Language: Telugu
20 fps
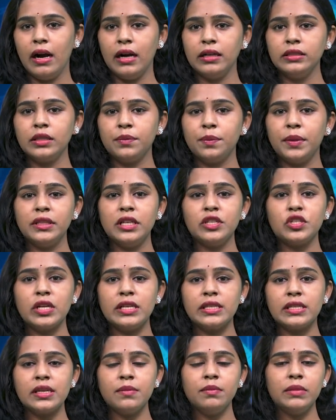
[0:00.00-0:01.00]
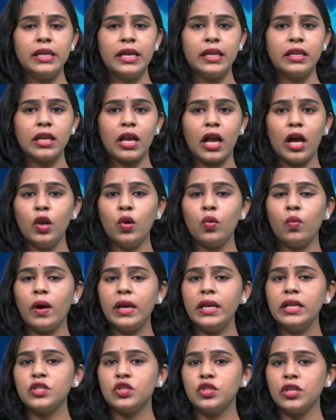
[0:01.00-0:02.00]
ఆంధ్రప్రదేశ్ అసెంబ్లీ ఎన్నికల్లో
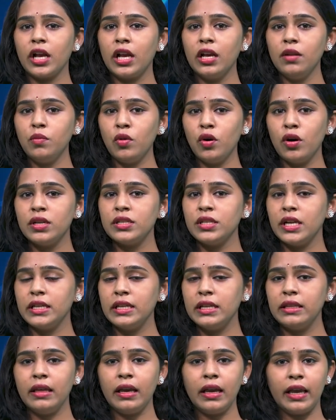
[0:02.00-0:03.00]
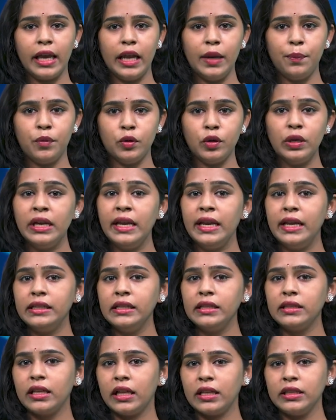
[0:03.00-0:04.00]
వైఎస్ జగన్మోహన్ రెడ్డిదే గెలుపు
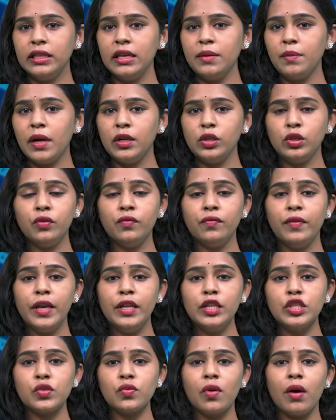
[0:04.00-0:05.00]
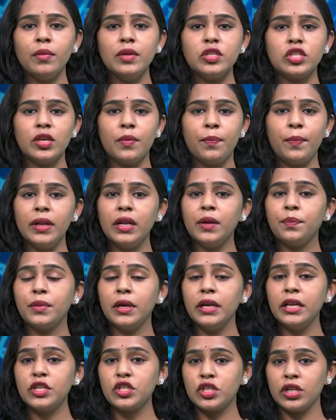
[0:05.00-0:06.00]
ఇది తథ్యం అంటూ వేణుస్వామి చెప్పిన
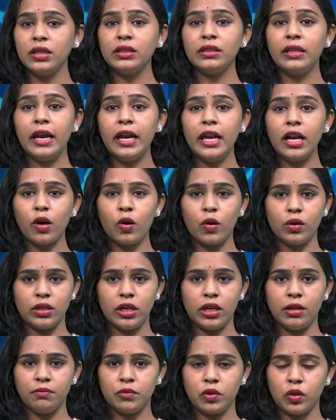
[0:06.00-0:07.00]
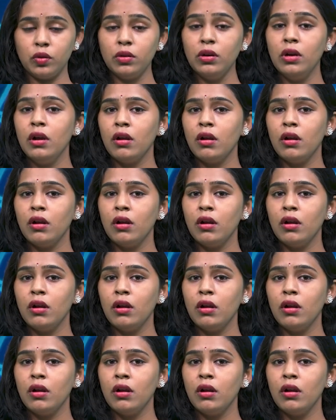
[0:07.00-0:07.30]
ప్రిడిక్షన్ తేడా కొట్టడంతో